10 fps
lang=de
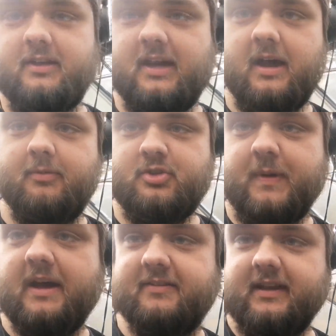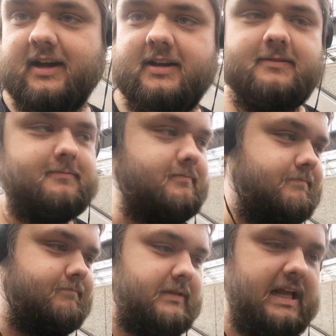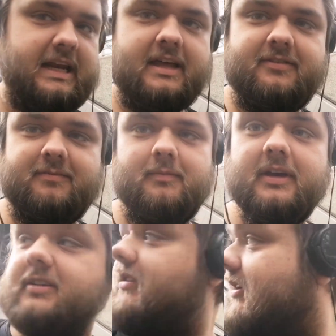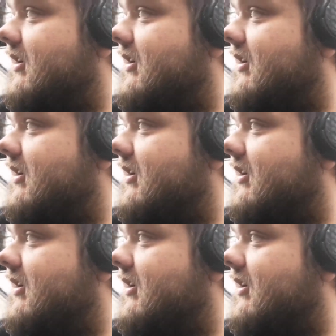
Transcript: Ich habe Spaß daran. Lasst mich.